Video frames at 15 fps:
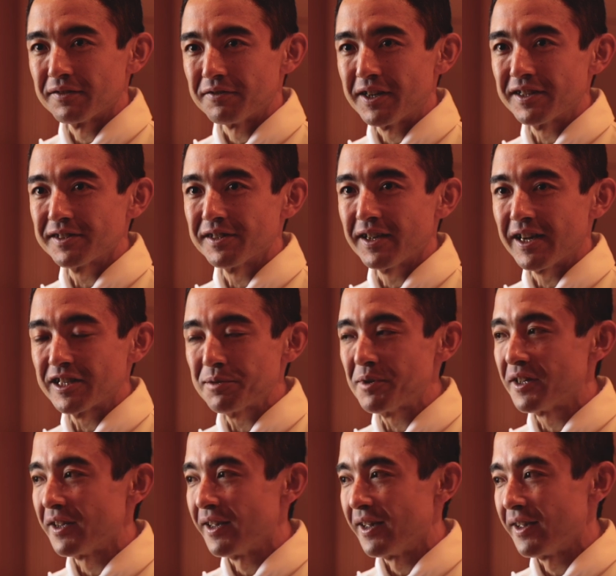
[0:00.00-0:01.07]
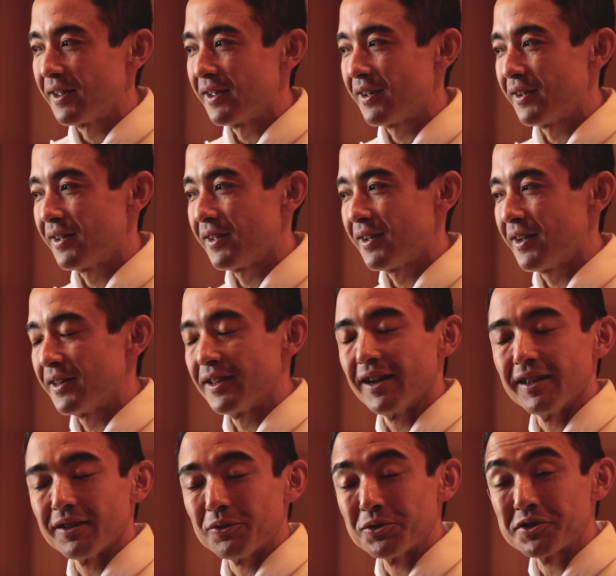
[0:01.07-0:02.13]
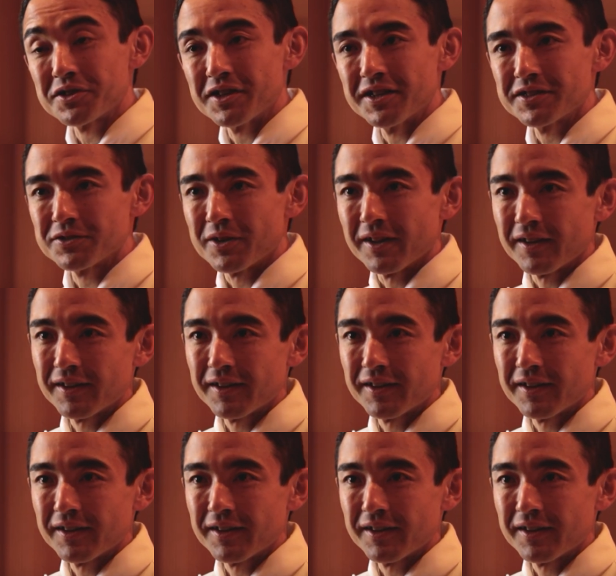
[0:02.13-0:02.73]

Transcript: フランスで初めて働いた星付きレストラン、